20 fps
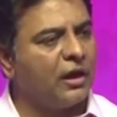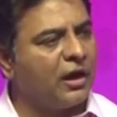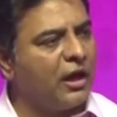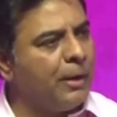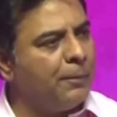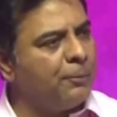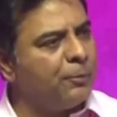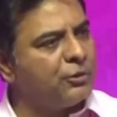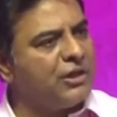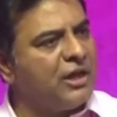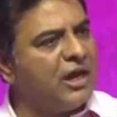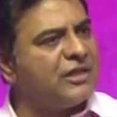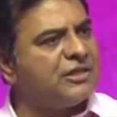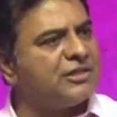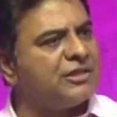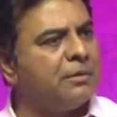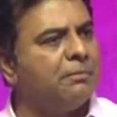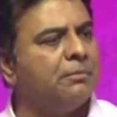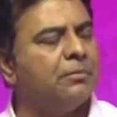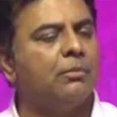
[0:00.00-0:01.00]
రేపు
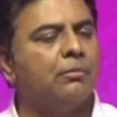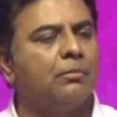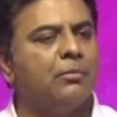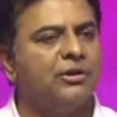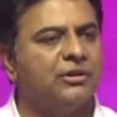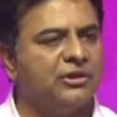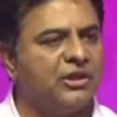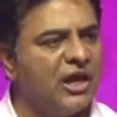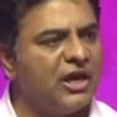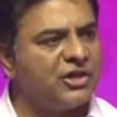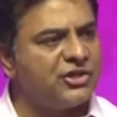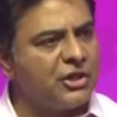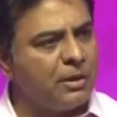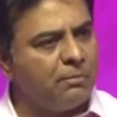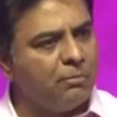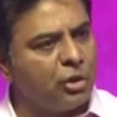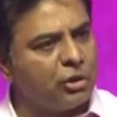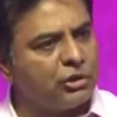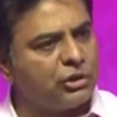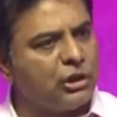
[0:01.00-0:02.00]
దేశం దేశం
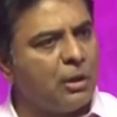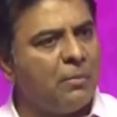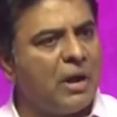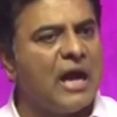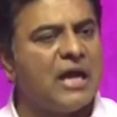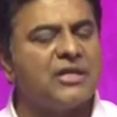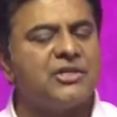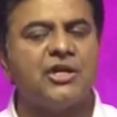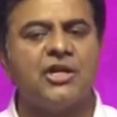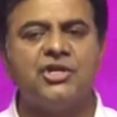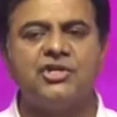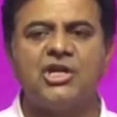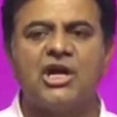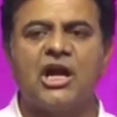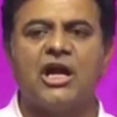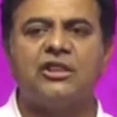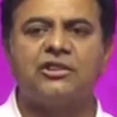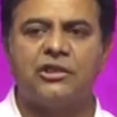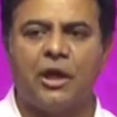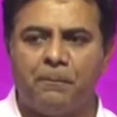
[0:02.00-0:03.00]
మొత్తం
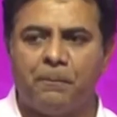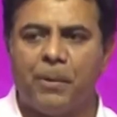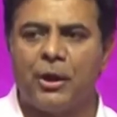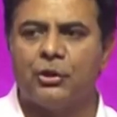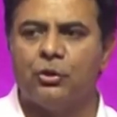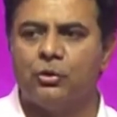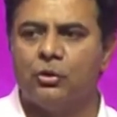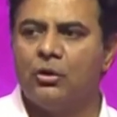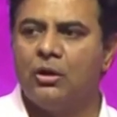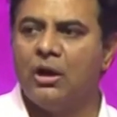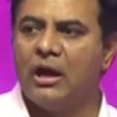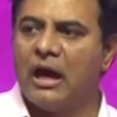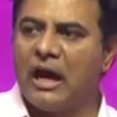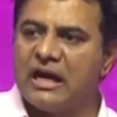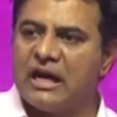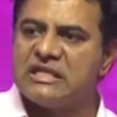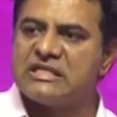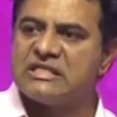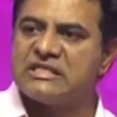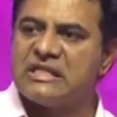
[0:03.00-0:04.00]
ఆచరించక తప్పదు
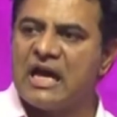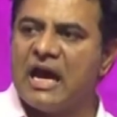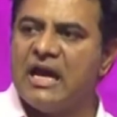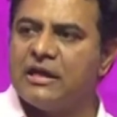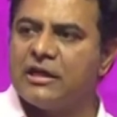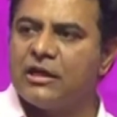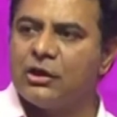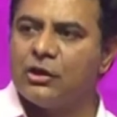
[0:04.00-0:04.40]
అనే స్థాయికి